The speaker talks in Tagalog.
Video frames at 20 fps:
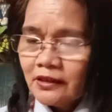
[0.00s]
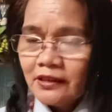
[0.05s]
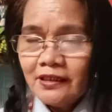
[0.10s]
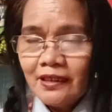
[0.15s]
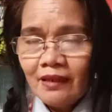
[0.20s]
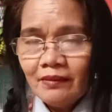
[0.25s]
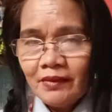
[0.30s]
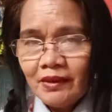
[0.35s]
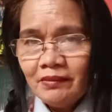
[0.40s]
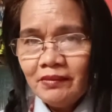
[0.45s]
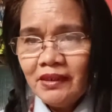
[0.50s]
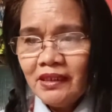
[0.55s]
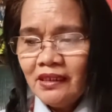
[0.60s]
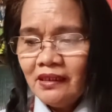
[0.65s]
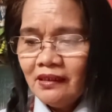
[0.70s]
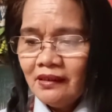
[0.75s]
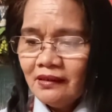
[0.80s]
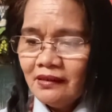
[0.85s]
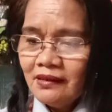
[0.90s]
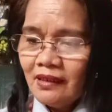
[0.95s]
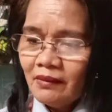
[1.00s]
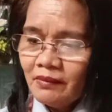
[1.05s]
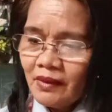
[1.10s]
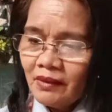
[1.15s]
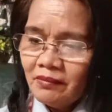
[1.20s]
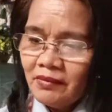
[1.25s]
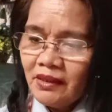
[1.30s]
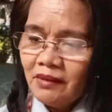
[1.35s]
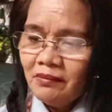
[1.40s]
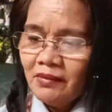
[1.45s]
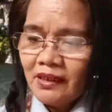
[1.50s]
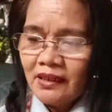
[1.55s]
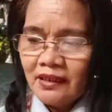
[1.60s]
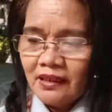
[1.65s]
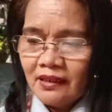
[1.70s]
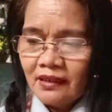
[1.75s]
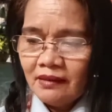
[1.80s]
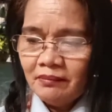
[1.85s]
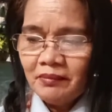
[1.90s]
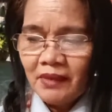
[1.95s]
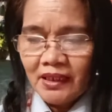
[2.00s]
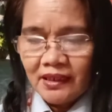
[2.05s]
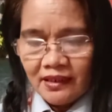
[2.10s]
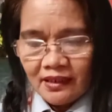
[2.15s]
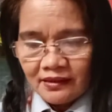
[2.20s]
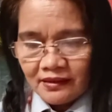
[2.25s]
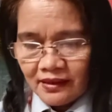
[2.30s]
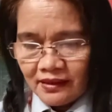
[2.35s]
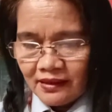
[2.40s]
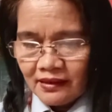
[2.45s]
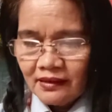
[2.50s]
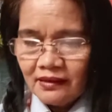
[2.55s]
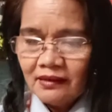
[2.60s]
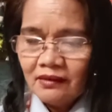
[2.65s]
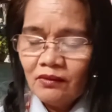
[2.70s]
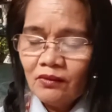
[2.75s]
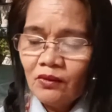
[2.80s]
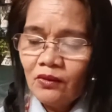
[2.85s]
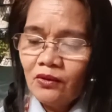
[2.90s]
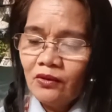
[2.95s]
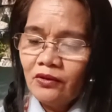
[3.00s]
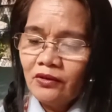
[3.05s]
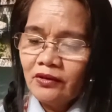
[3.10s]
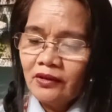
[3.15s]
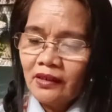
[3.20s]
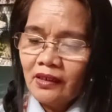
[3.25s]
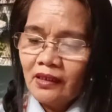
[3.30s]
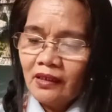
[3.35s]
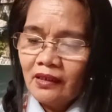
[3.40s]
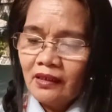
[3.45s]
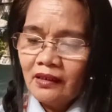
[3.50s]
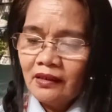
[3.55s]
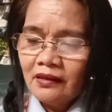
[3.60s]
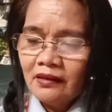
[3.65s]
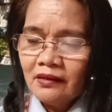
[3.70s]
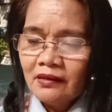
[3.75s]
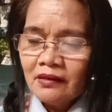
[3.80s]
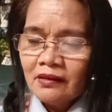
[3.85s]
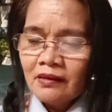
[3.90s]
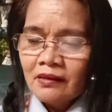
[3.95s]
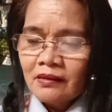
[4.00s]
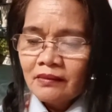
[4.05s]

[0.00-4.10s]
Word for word: yeah, Yeah, Yamami Maria, Mariate or uh,